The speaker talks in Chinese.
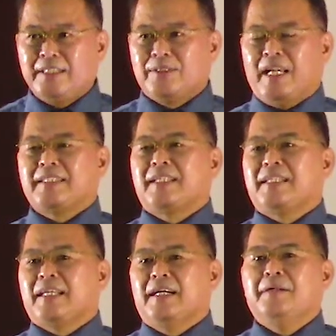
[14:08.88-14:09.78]
就在这
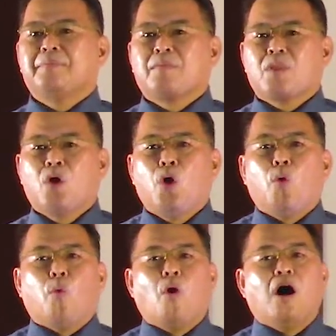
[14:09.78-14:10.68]
里了，
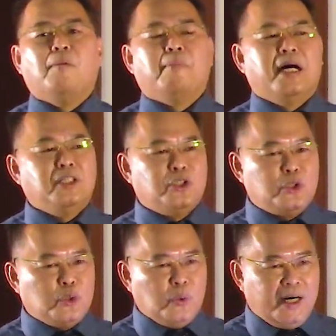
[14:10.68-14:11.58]
我们
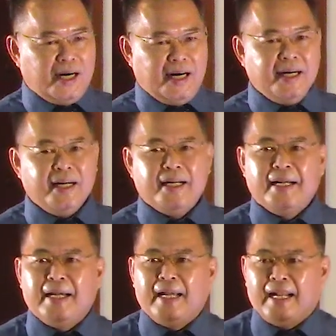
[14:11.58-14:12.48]
如何
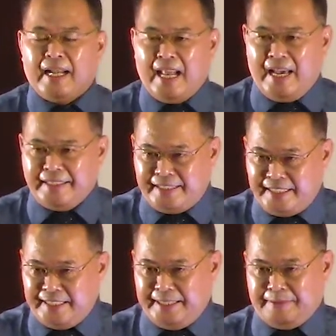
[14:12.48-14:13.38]
来
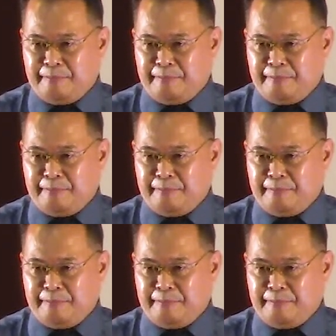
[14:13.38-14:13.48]
去